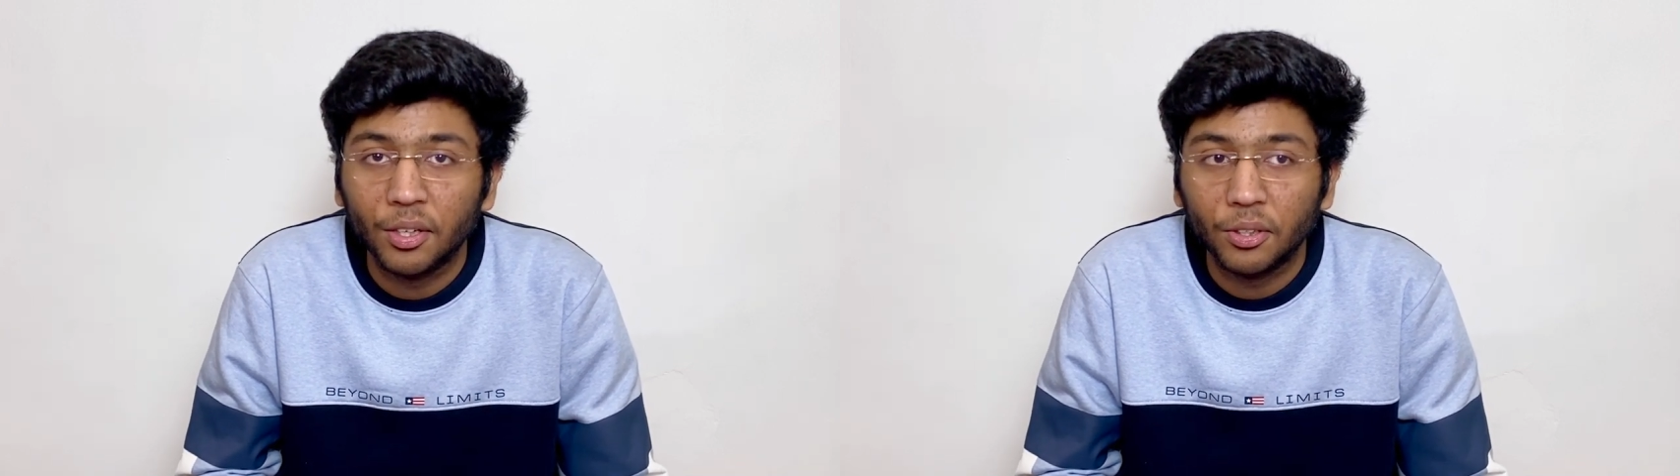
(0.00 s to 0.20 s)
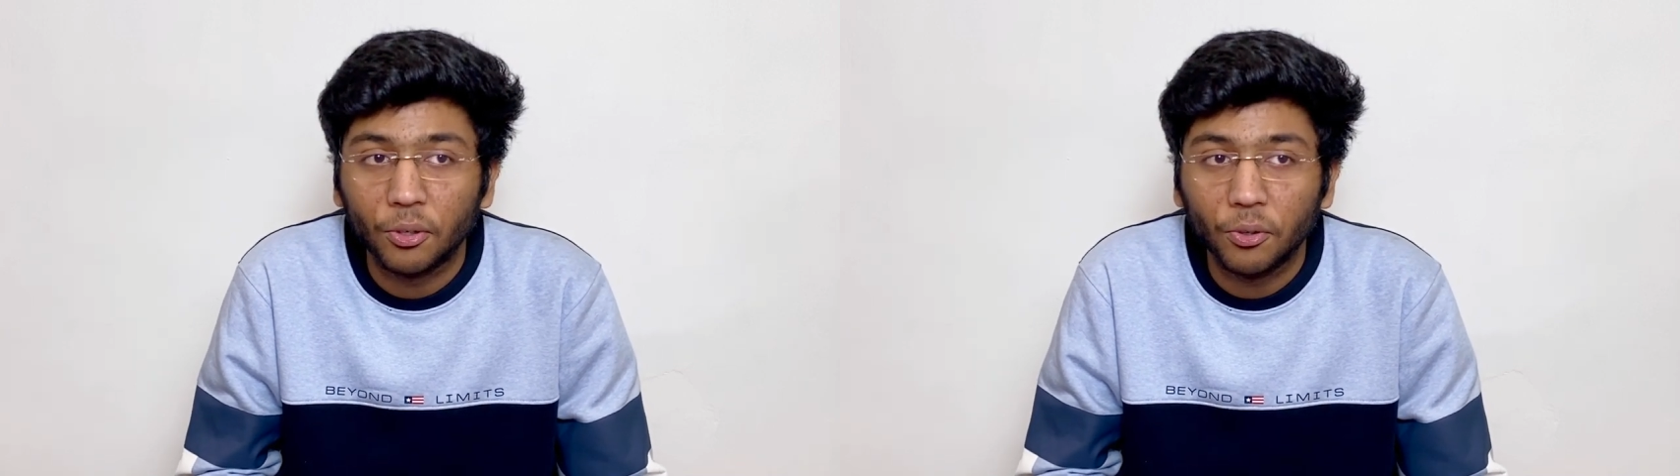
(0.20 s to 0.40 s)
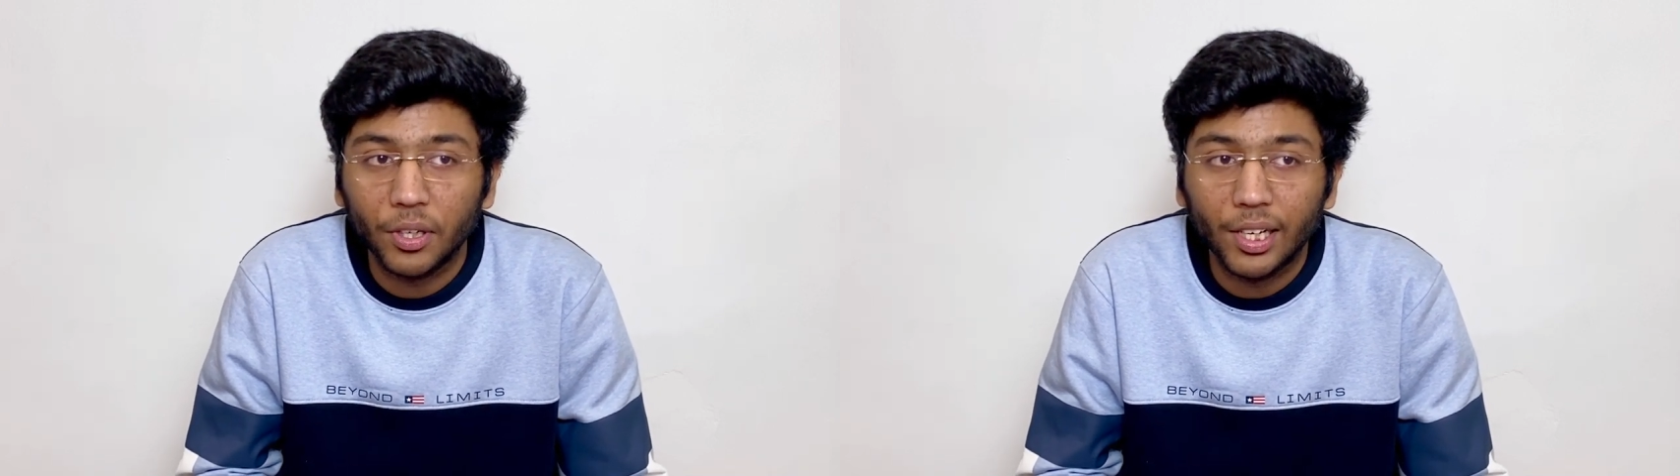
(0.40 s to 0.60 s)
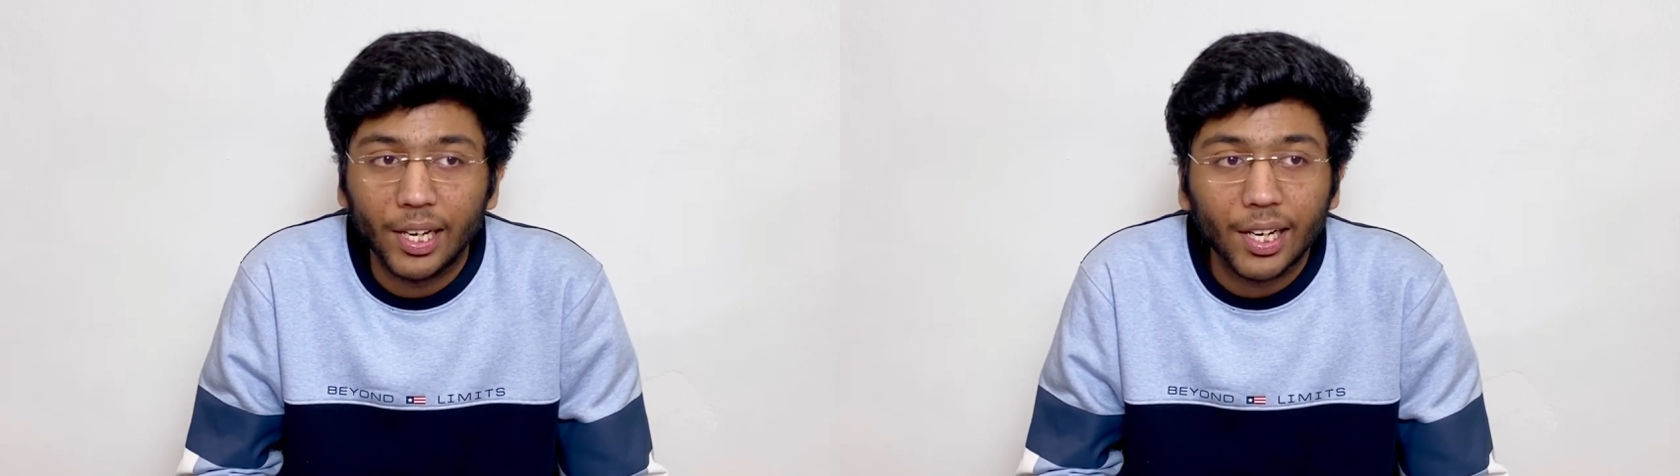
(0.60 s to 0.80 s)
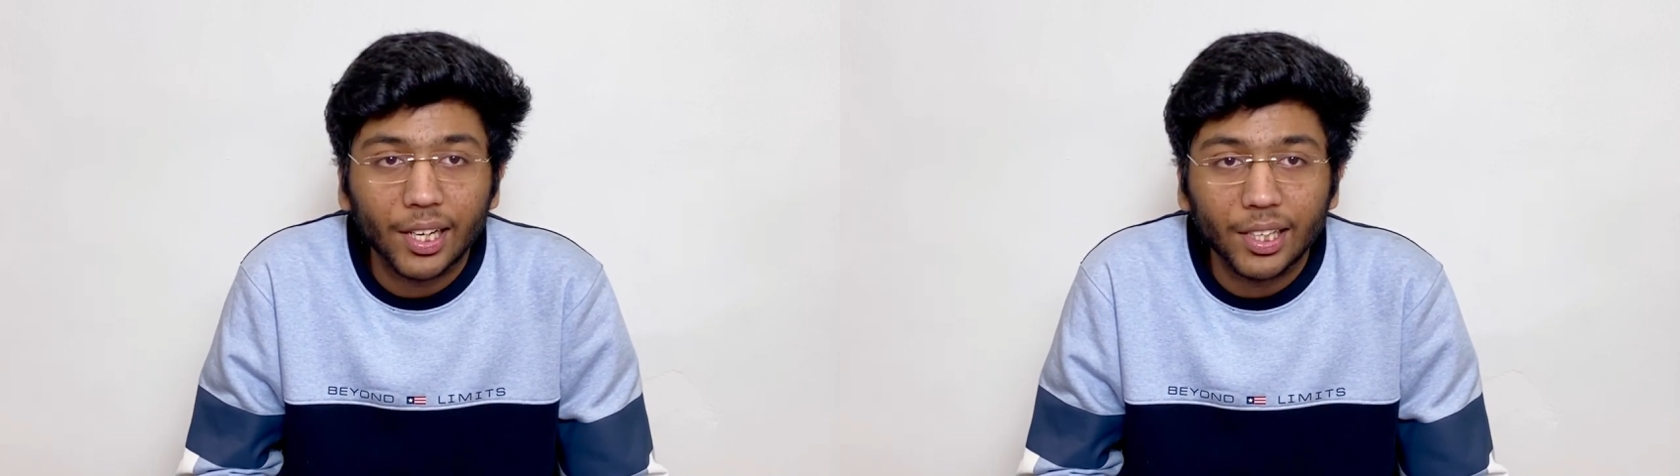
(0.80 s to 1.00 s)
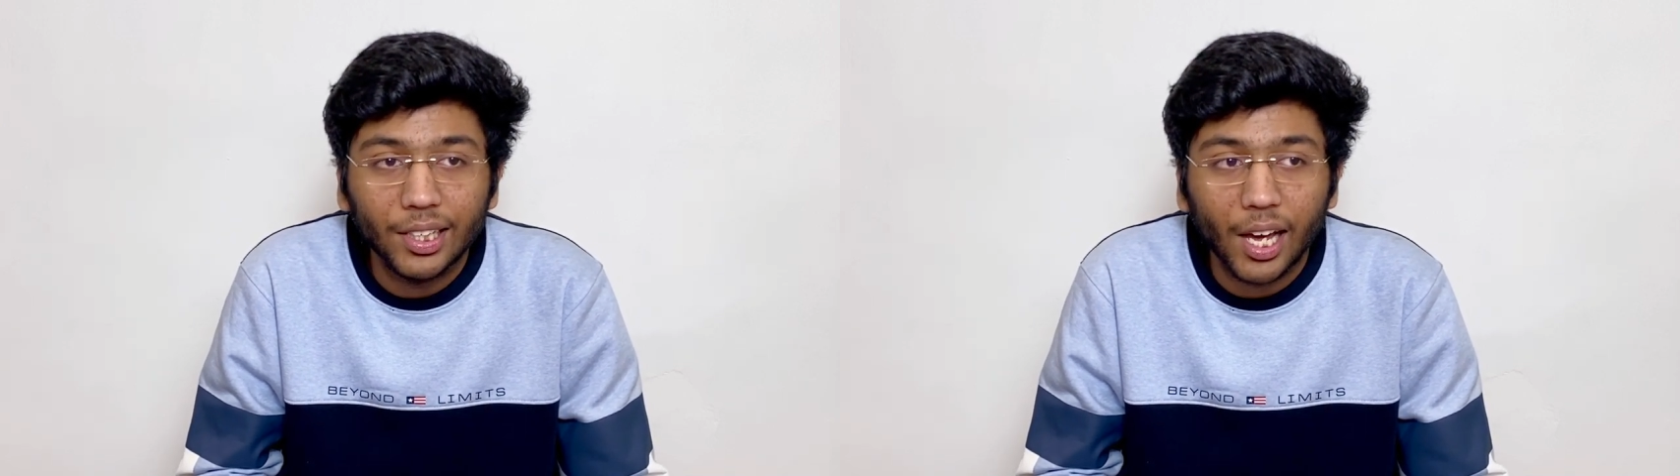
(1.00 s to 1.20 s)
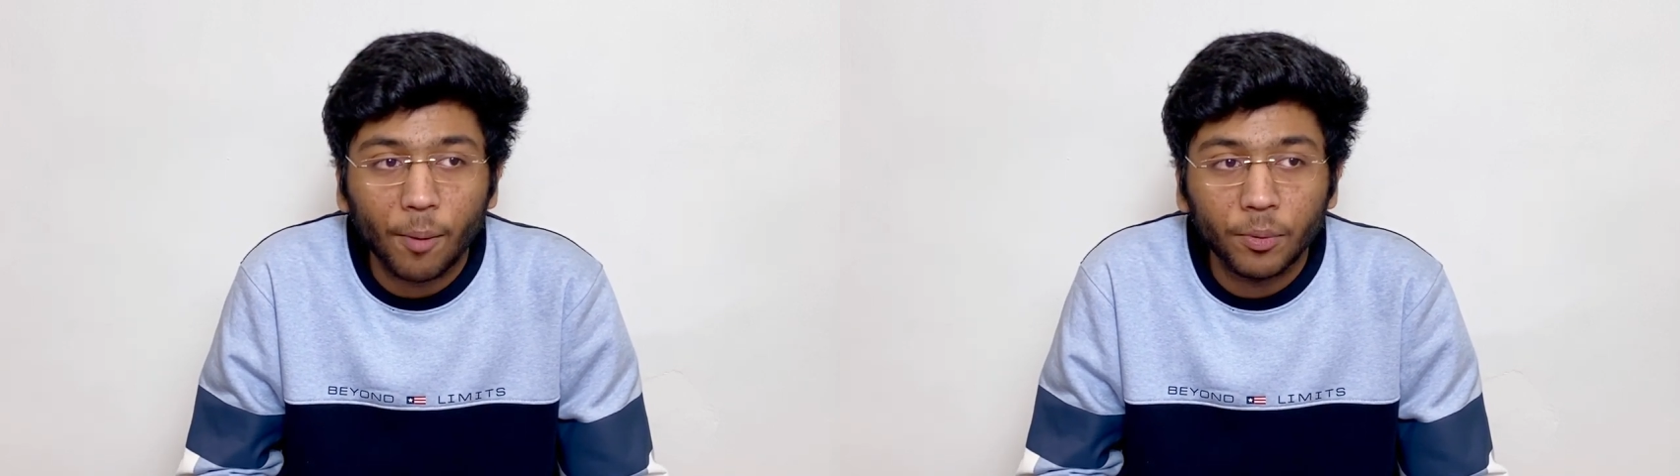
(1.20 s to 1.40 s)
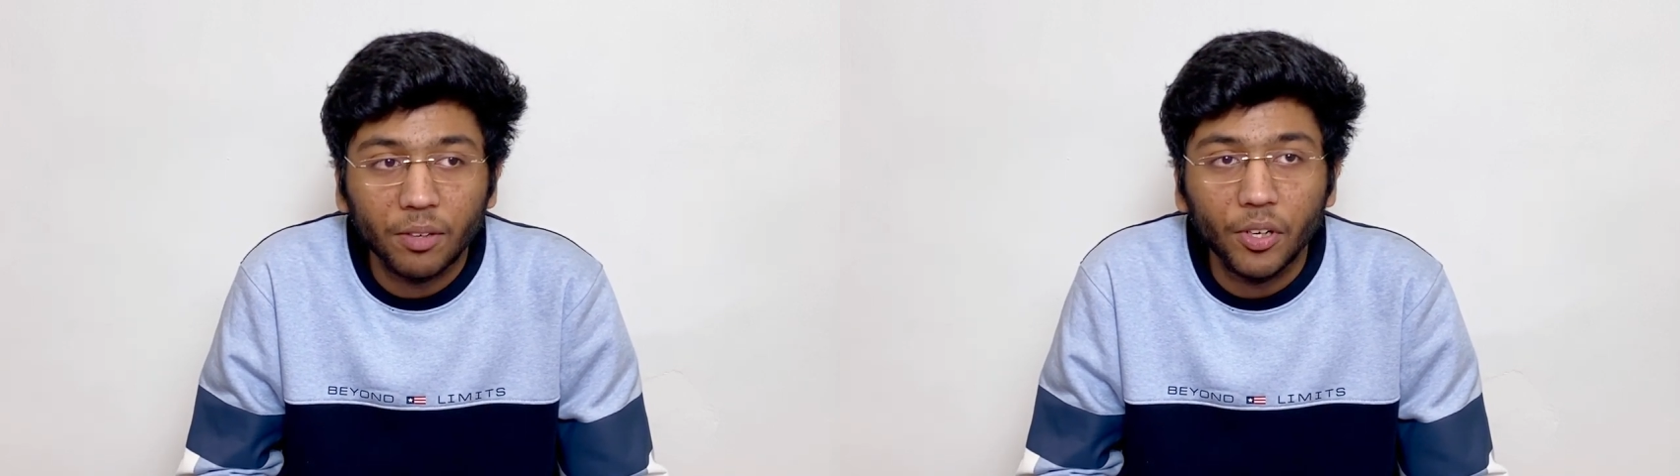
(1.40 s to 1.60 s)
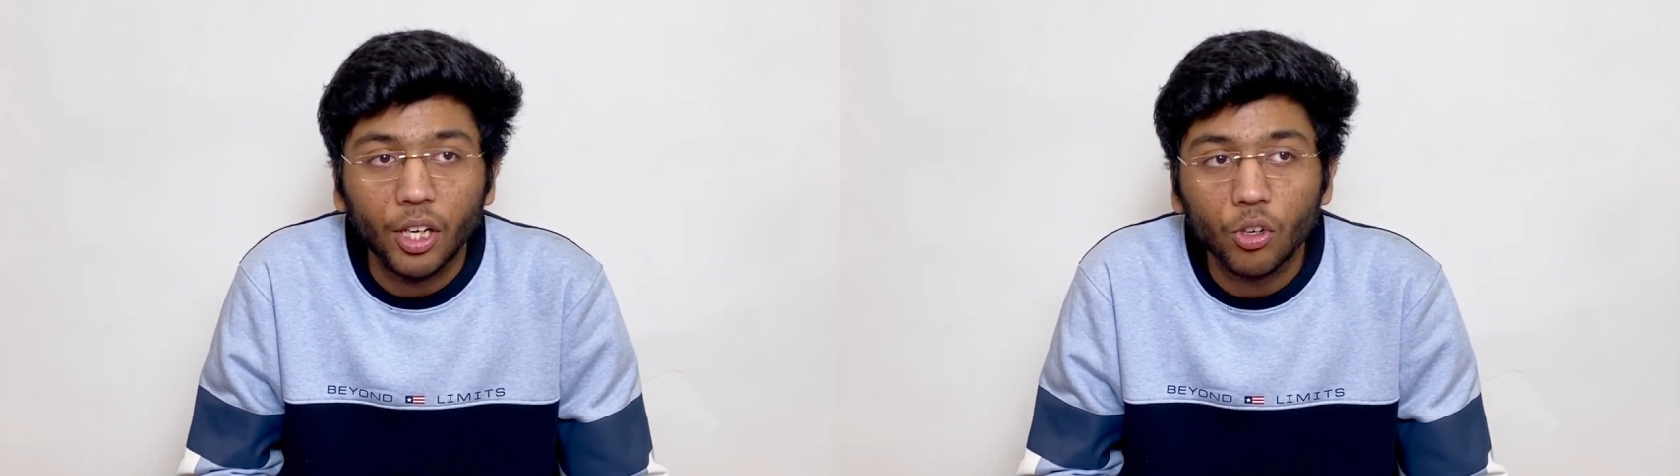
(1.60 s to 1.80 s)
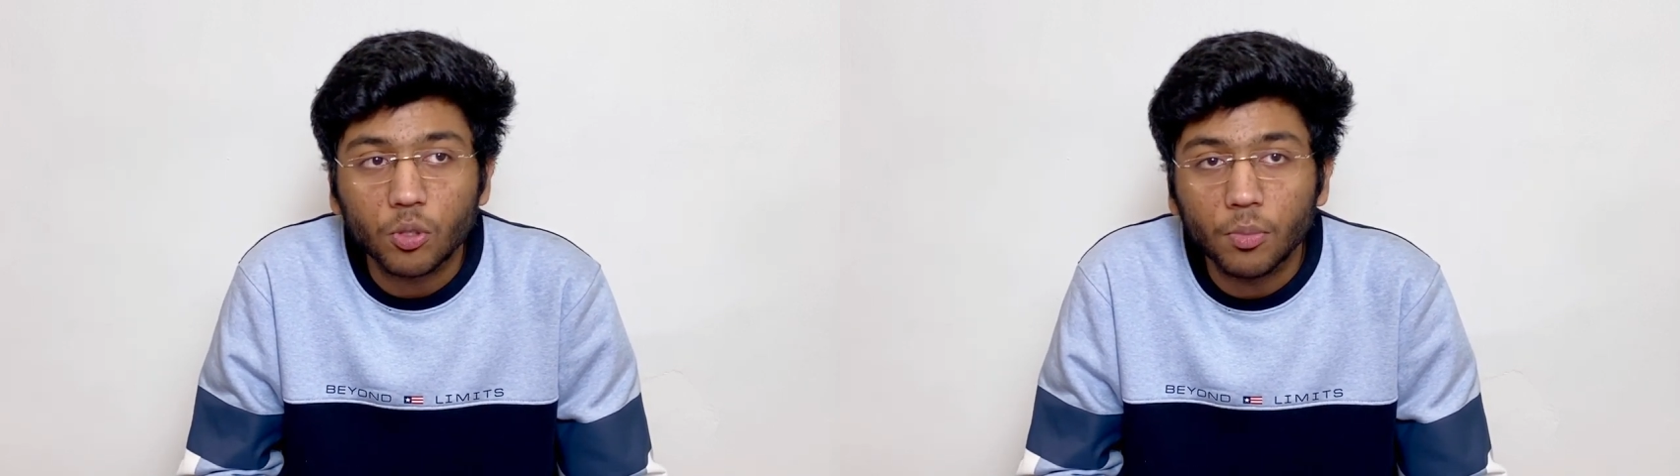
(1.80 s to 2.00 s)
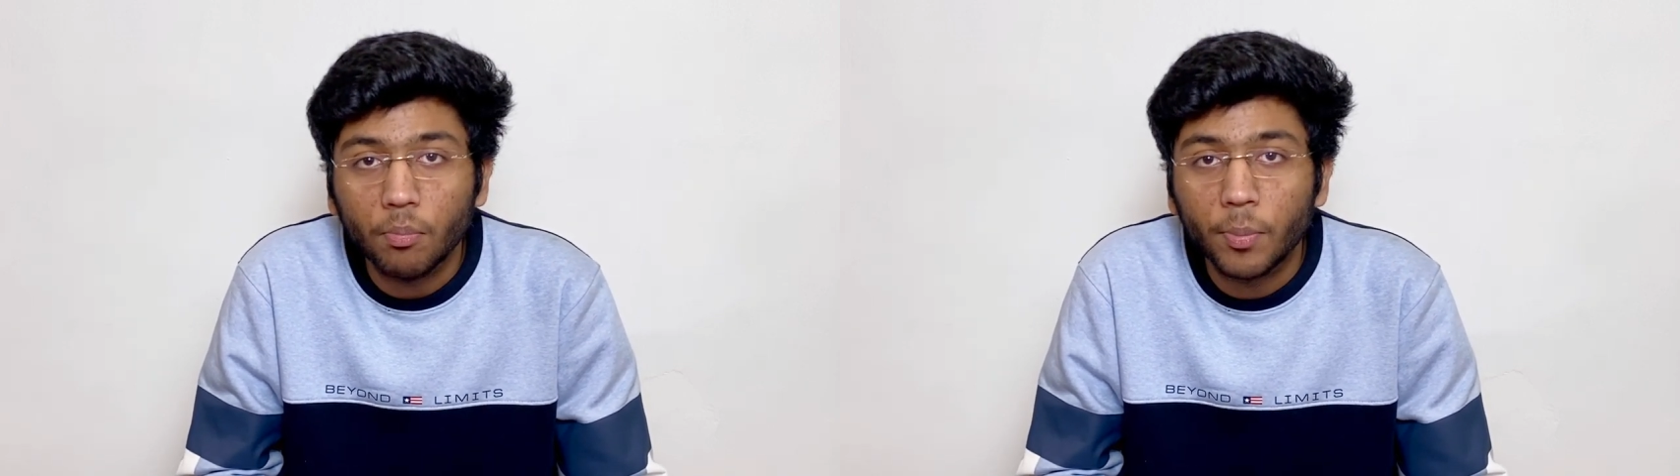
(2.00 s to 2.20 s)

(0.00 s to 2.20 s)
तो उन्होंने लिखा कि आपकी वीडियोस में